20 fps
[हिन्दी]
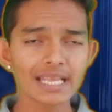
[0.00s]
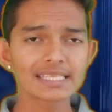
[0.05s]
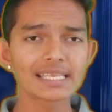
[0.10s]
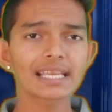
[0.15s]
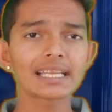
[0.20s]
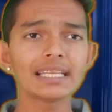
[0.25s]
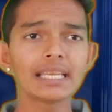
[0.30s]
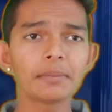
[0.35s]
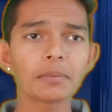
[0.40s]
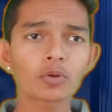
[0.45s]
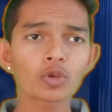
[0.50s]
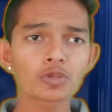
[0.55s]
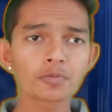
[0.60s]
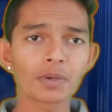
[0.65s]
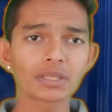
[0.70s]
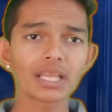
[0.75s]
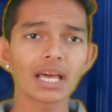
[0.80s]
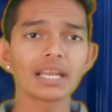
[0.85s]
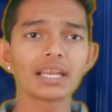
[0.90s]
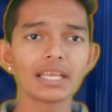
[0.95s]
एग्जैक्टली हमें कुछ
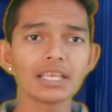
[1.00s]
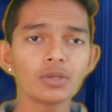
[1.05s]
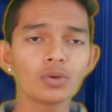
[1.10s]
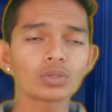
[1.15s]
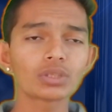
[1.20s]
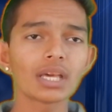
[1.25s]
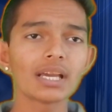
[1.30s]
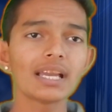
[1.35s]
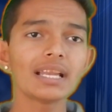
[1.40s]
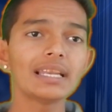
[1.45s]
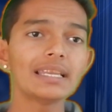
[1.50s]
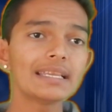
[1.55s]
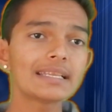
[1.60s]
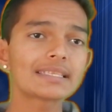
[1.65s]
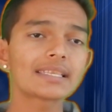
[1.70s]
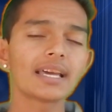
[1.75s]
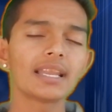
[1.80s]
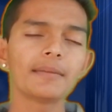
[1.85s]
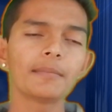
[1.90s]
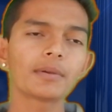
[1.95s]
पता नहीं होता है लीक
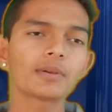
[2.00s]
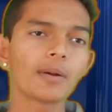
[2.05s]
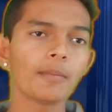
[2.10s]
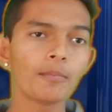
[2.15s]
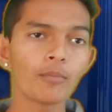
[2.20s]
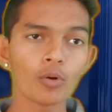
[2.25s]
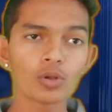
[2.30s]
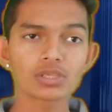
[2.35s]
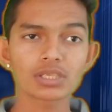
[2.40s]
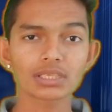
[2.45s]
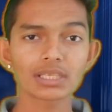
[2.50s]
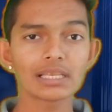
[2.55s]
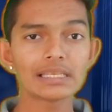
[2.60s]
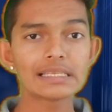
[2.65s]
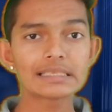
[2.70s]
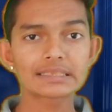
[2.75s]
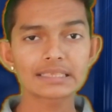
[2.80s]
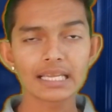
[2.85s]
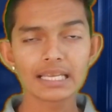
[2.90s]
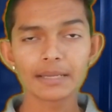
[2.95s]
से आने पर तो हम बोल सकते हैं
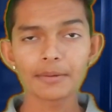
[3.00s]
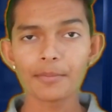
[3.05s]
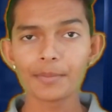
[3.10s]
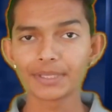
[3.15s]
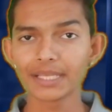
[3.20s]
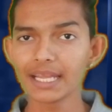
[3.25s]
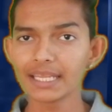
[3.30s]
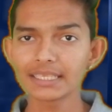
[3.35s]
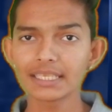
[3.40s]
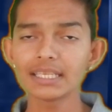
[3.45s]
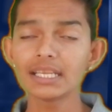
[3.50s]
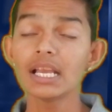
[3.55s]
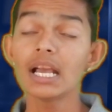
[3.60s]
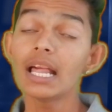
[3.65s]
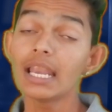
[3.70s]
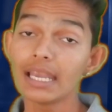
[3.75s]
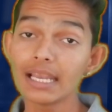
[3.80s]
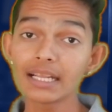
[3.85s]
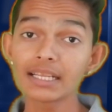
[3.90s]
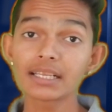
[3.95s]
लीक से आने में बताए थे
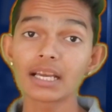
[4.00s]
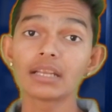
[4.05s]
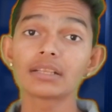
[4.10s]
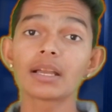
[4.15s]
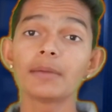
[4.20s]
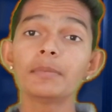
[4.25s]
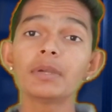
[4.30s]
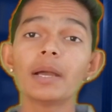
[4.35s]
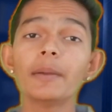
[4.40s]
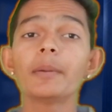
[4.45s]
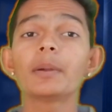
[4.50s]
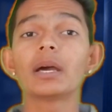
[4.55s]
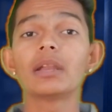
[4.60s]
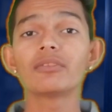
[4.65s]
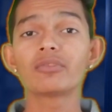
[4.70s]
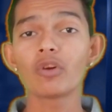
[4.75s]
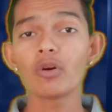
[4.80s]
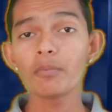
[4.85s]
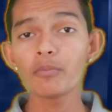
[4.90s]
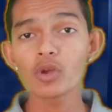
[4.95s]
लेकिन कभी कभी
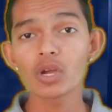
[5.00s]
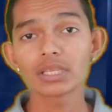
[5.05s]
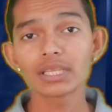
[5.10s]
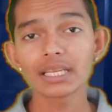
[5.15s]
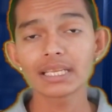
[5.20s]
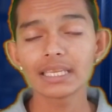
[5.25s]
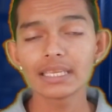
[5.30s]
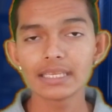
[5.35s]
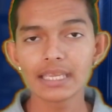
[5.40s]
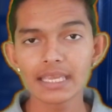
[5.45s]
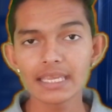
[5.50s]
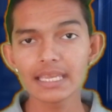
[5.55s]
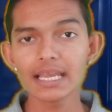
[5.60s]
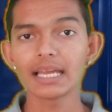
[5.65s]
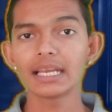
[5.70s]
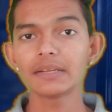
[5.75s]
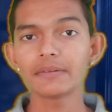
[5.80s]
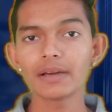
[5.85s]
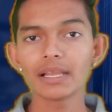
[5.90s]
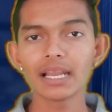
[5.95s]
कन्फर्म भी होता है कि यही
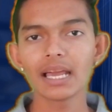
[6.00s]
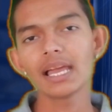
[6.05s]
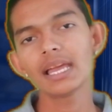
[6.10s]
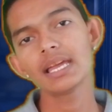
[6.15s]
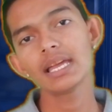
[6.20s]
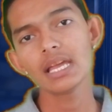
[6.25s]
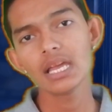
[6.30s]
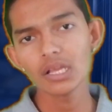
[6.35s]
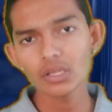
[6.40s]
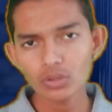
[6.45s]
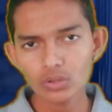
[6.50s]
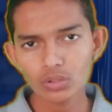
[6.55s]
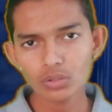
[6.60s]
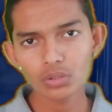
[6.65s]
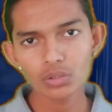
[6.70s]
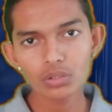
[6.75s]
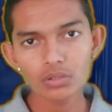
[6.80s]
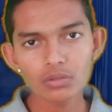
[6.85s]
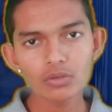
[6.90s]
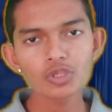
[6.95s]
आने वाला है तो
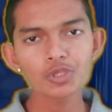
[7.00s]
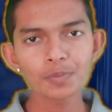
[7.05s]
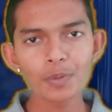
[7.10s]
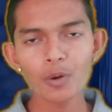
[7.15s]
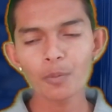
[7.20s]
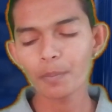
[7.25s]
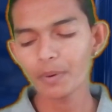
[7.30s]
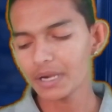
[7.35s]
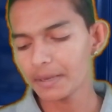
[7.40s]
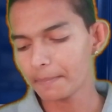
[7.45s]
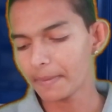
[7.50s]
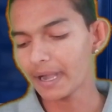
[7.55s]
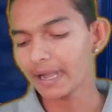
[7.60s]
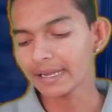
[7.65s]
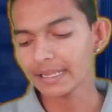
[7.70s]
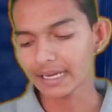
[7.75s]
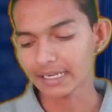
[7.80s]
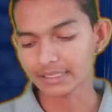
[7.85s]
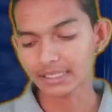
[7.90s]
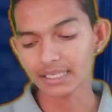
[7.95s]
उस पर ऊपर डिपेंड
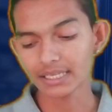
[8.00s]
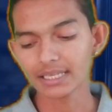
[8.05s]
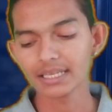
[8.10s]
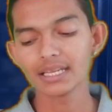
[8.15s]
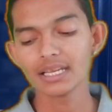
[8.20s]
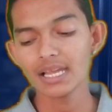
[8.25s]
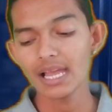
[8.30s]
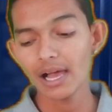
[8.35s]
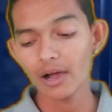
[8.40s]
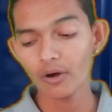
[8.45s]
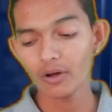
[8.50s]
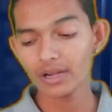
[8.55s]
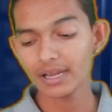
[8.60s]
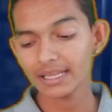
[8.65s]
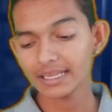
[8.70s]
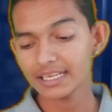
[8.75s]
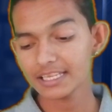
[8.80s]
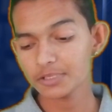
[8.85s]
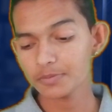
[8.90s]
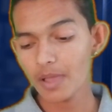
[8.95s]
करता है और
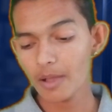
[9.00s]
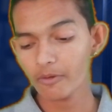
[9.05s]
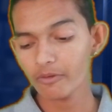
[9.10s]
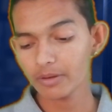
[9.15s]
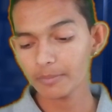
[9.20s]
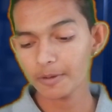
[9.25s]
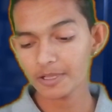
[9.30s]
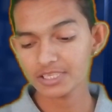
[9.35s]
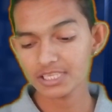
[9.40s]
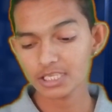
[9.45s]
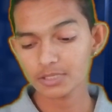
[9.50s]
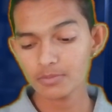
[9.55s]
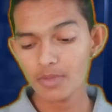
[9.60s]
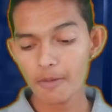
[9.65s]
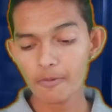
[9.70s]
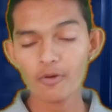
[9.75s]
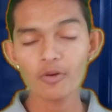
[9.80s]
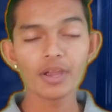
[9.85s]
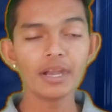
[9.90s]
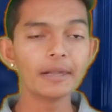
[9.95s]
लेकिन इसमें आपको वन प्लस सिक्स में
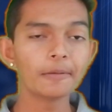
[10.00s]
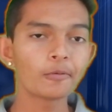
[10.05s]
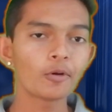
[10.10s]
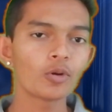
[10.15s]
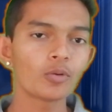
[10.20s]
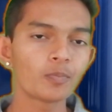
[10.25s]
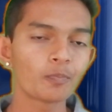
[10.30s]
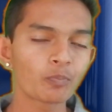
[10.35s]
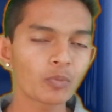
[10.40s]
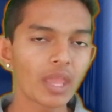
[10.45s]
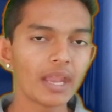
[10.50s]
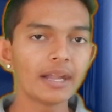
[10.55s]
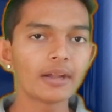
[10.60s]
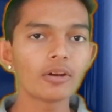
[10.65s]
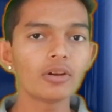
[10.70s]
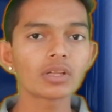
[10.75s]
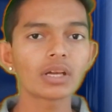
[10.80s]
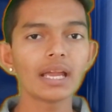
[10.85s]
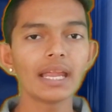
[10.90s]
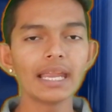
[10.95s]
आपको
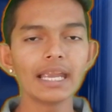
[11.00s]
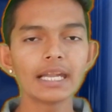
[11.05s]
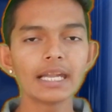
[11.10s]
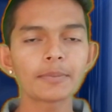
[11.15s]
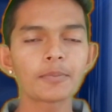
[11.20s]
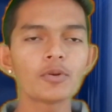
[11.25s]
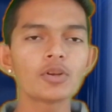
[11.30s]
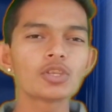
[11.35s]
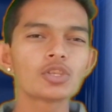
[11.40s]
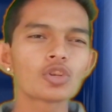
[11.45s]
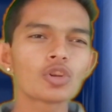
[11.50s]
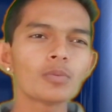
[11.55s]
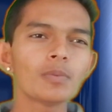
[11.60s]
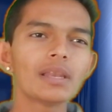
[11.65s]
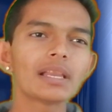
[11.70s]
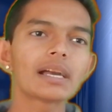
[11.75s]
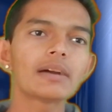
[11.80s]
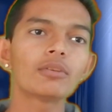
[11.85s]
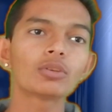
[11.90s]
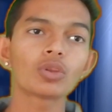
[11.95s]
एंड्रॉइड का एट पॉइंट जीरो
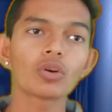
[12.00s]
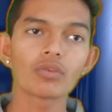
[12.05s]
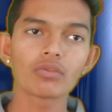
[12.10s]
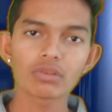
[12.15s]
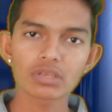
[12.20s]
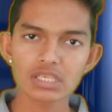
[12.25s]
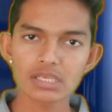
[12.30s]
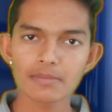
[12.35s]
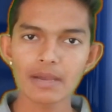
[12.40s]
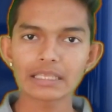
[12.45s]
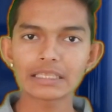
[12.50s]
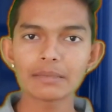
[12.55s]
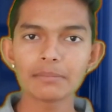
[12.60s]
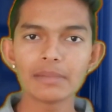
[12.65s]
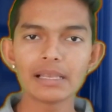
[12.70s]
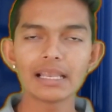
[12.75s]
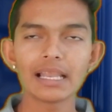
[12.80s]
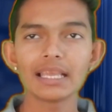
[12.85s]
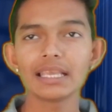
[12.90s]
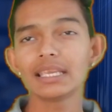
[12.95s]
मिलेगा वो तो ऑब्वियसली बात है
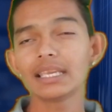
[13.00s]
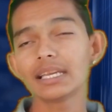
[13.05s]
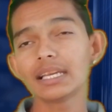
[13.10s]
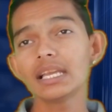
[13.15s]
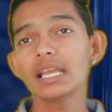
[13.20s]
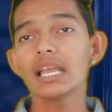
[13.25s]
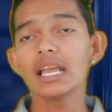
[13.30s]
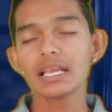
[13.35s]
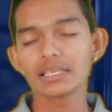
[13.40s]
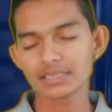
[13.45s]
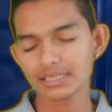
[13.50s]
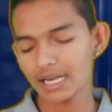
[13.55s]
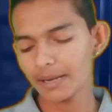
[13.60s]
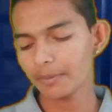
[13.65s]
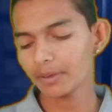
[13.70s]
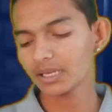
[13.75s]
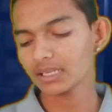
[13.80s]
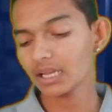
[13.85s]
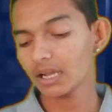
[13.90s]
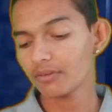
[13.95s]
मिलना ही है स्नैप
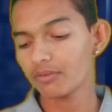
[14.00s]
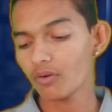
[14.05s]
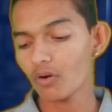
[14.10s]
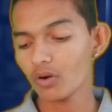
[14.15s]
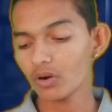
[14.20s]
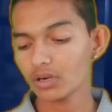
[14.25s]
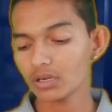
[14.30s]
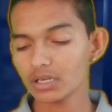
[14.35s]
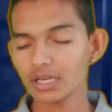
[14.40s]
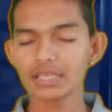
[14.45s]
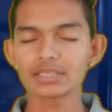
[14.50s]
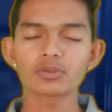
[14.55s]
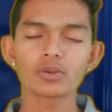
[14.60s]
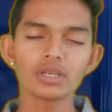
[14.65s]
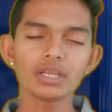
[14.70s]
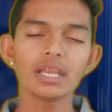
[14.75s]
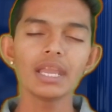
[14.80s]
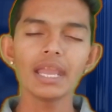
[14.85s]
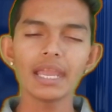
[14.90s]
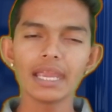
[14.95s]
ड्रैगन का फोर
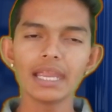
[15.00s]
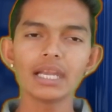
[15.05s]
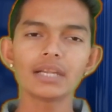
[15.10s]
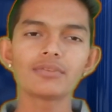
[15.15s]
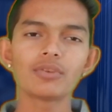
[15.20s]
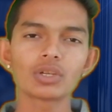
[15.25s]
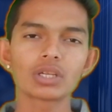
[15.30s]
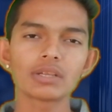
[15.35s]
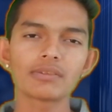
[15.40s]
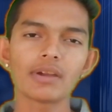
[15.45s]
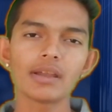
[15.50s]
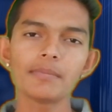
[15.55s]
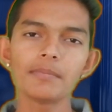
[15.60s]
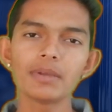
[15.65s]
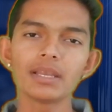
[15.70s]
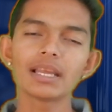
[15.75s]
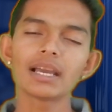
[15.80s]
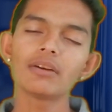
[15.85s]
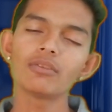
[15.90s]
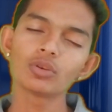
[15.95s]
सॉरी एट फोर्टी फाइव
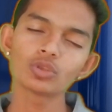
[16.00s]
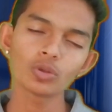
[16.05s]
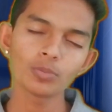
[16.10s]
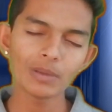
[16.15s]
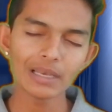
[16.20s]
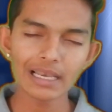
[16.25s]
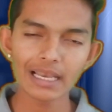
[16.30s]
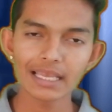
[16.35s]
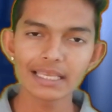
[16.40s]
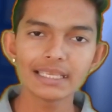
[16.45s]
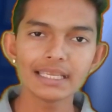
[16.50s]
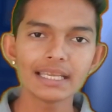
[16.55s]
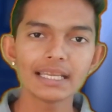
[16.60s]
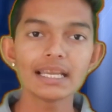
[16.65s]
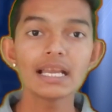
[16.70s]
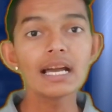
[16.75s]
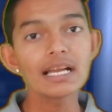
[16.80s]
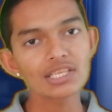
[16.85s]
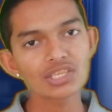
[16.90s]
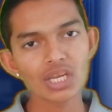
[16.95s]
मिलेगा वो तो मिलना ही
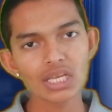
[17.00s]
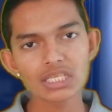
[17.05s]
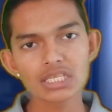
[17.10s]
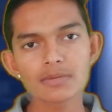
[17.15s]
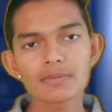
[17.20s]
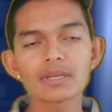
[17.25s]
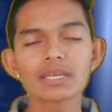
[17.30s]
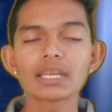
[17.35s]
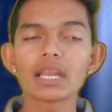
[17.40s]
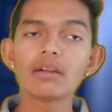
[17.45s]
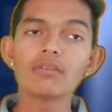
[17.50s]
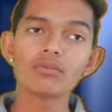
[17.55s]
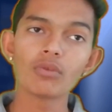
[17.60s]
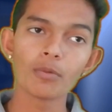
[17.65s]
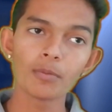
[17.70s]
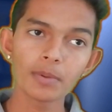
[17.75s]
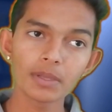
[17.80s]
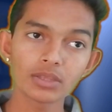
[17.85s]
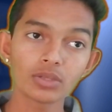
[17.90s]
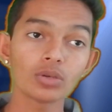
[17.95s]
है छः जी बी रैम
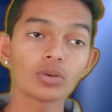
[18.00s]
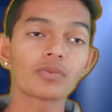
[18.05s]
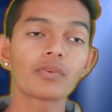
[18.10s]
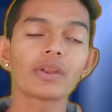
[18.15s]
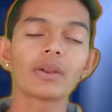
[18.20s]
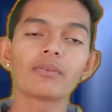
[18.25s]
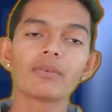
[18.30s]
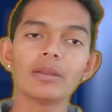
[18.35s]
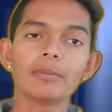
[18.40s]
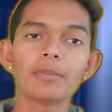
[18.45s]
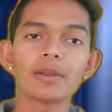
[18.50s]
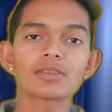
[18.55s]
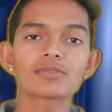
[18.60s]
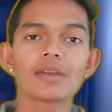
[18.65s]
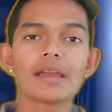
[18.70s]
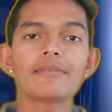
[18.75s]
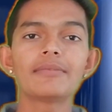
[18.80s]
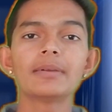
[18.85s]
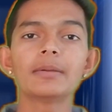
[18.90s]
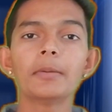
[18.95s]
वो भी तो फिर वन प्लस
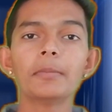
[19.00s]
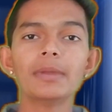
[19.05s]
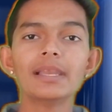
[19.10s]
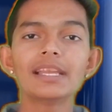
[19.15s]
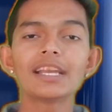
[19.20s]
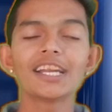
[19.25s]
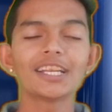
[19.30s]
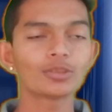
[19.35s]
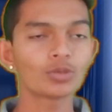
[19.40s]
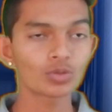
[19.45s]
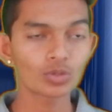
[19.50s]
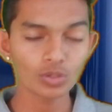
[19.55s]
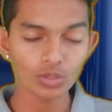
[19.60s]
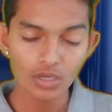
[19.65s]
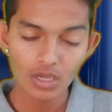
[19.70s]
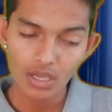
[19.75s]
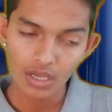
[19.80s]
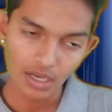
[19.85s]
फाइव टी में मिली गई तो, तो